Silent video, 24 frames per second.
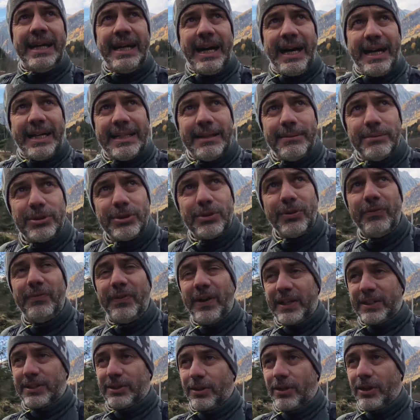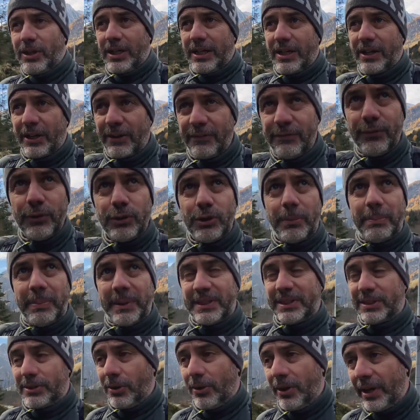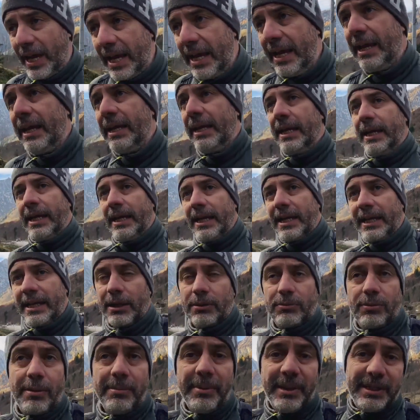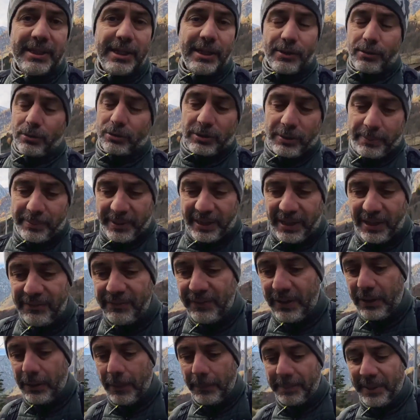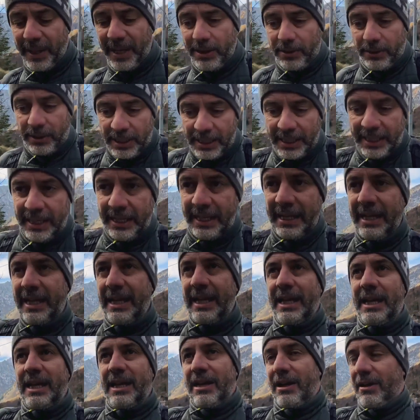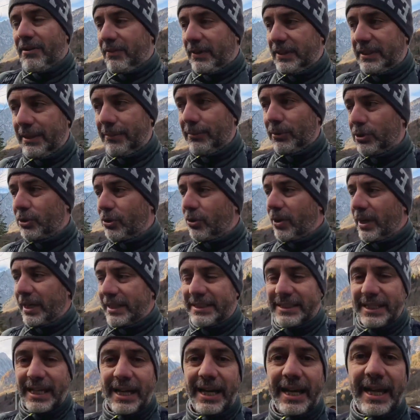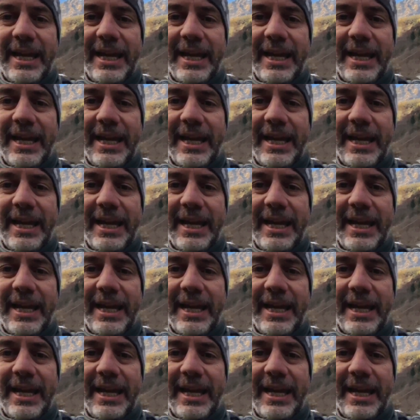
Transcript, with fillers: Andiamo su verso il rifugio pastore, che attualmente è chiuso perché è inverno pieno. Facciamo scorazzare